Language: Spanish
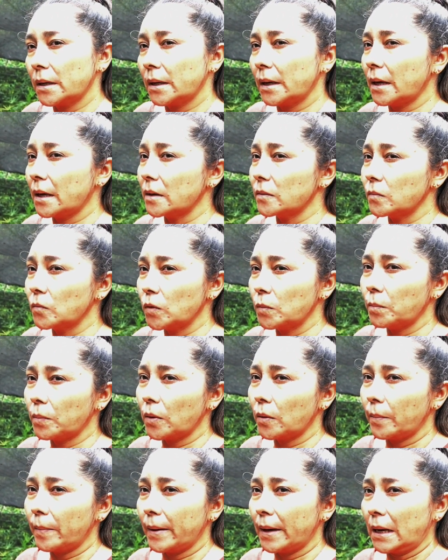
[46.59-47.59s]
que es muy
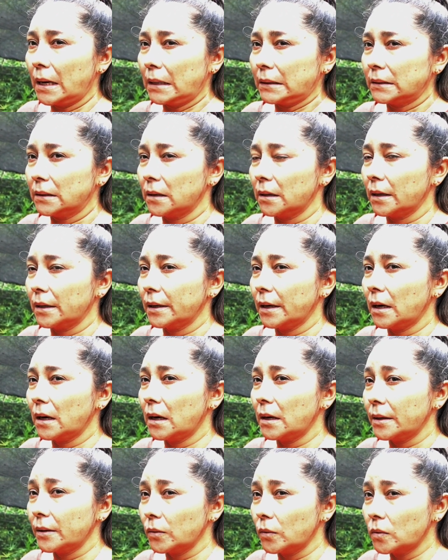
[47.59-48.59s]
propia de la serranía de
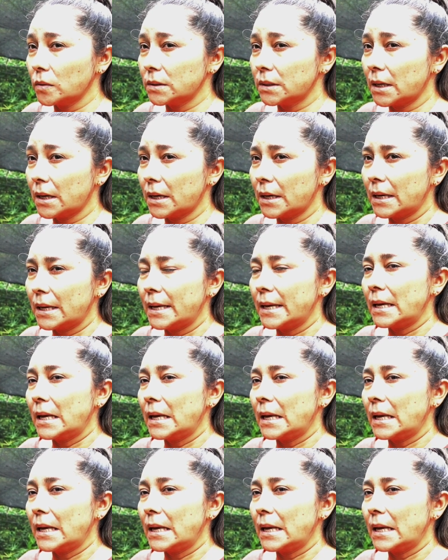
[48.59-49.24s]
la lindosa,